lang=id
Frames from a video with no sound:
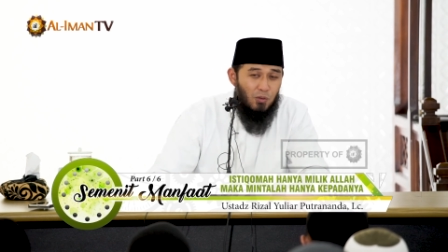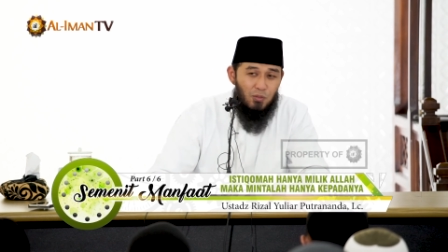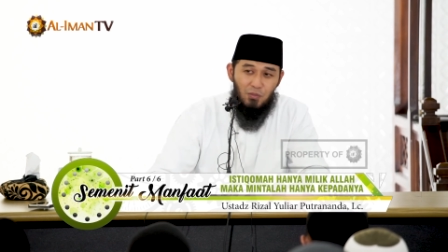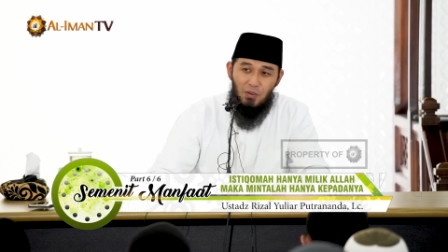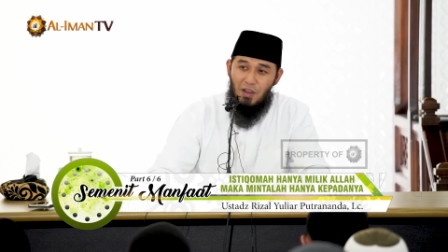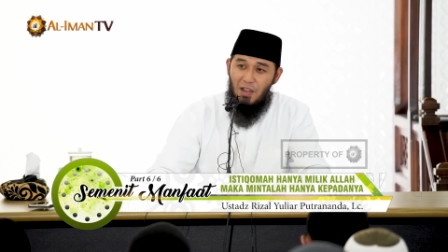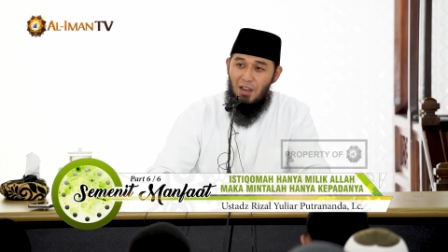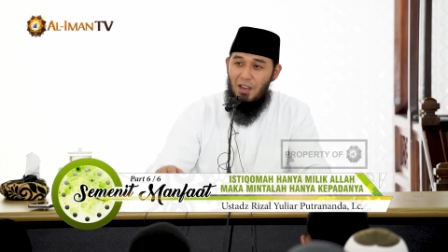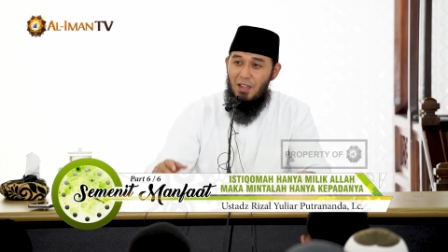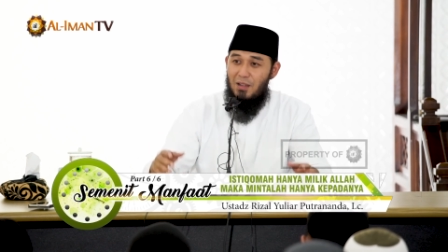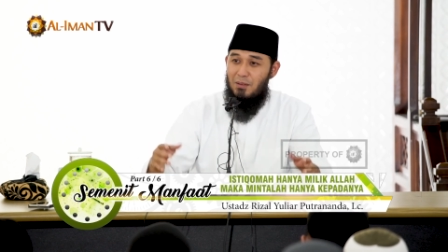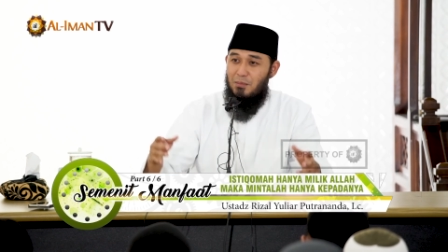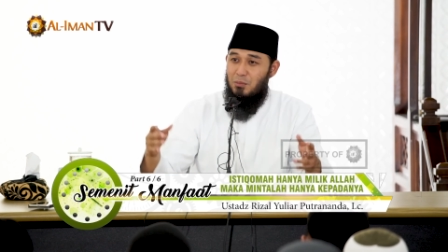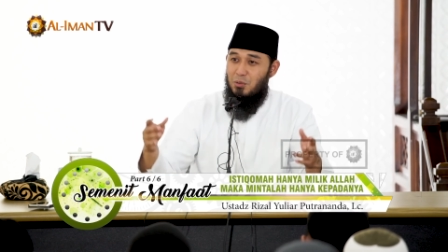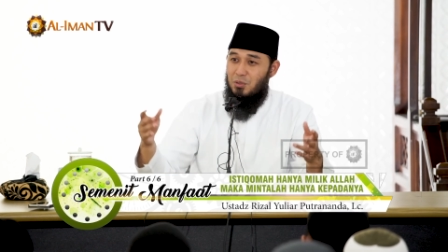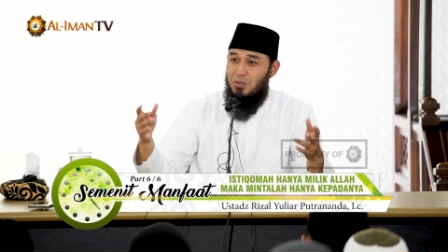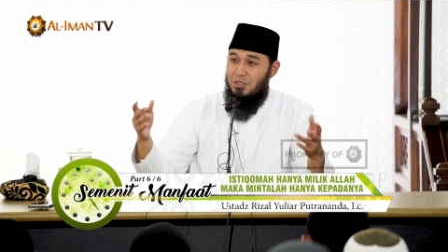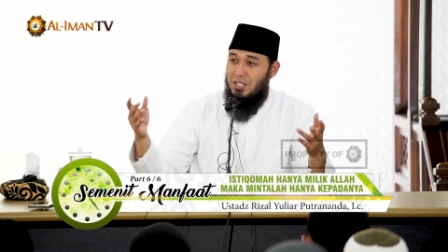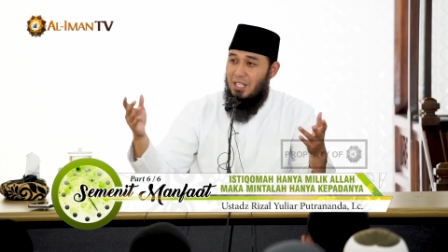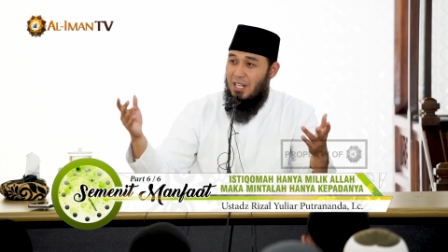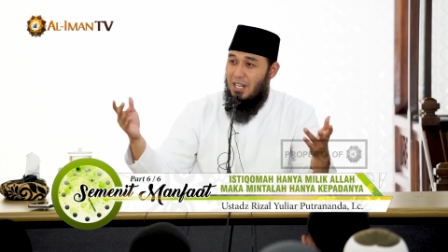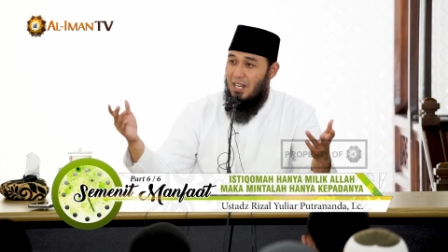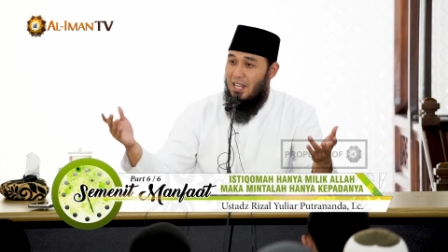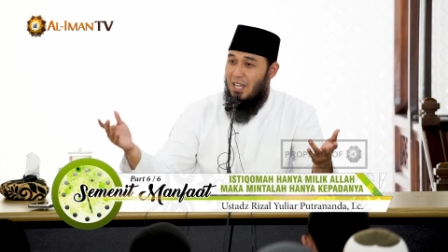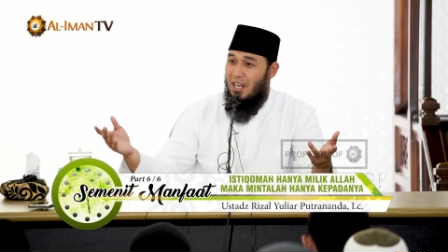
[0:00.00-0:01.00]
fala
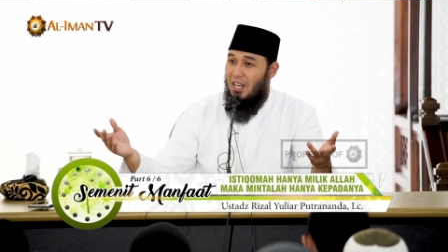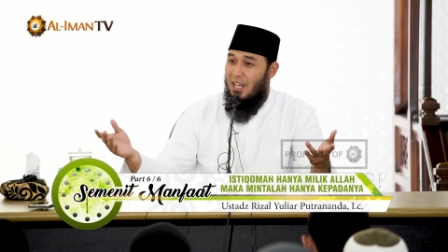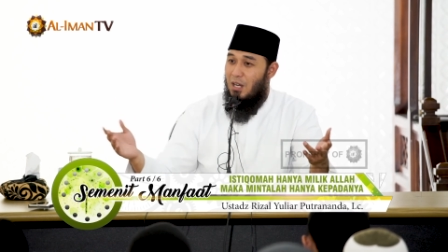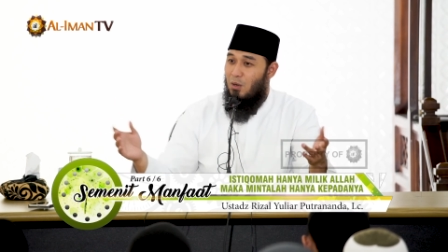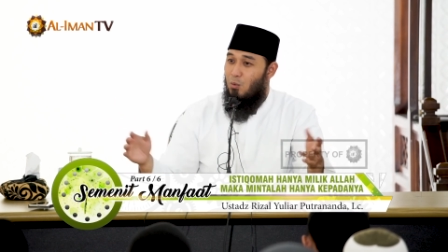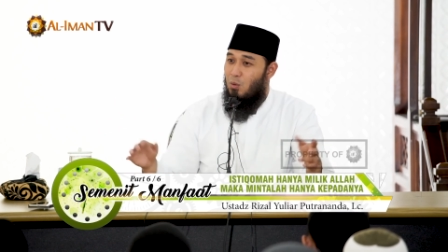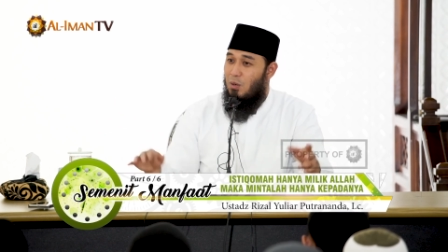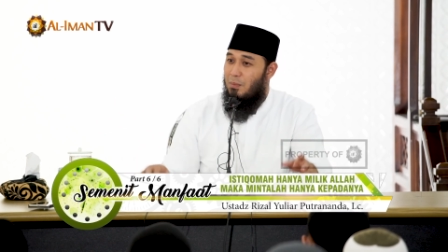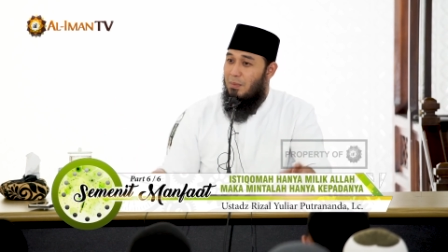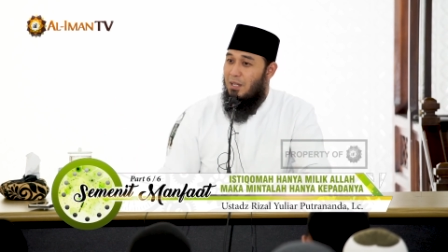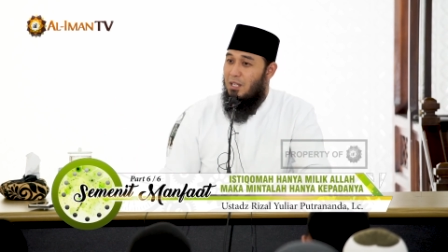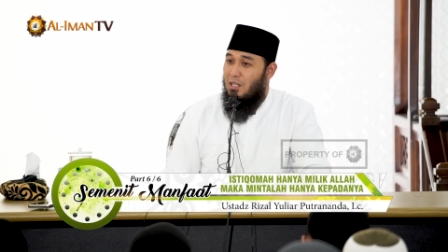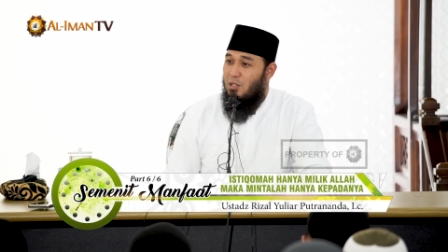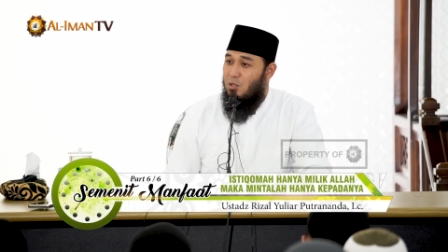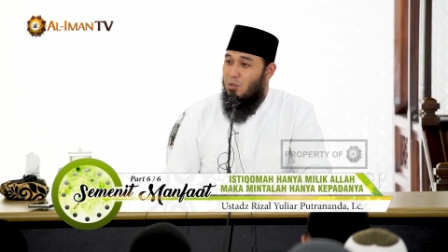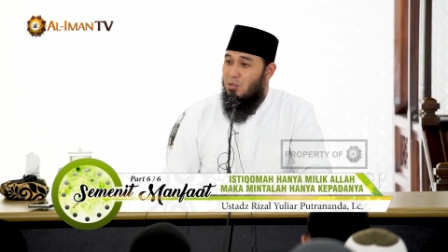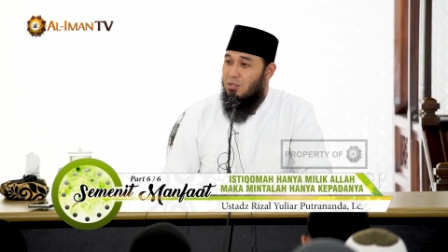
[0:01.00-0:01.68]
mudhillalah wa may